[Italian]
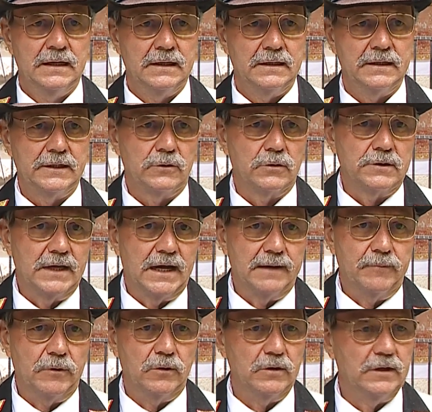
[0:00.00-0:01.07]

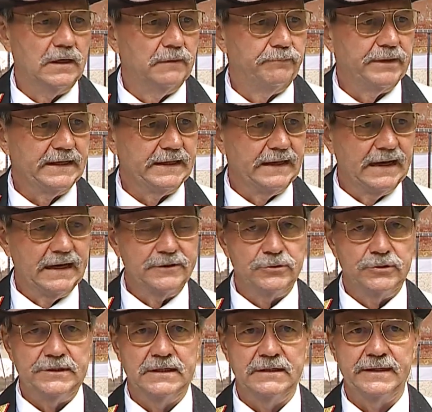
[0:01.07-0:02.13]
Ricordiamo il
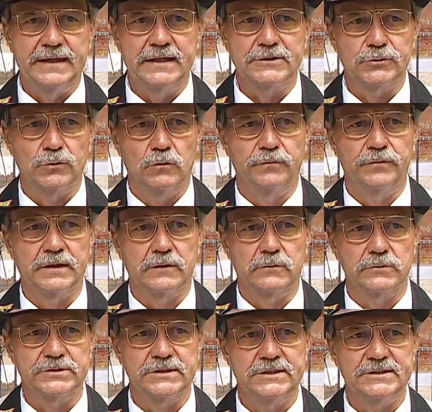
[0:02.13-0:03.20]
pellegrinaggio di Andrea Sofer
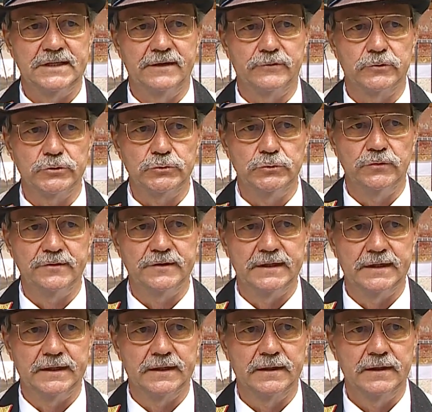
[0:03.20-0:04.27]
con Secetto
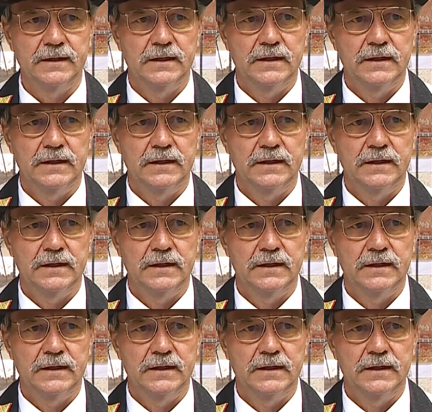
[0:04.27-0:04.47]
Suzen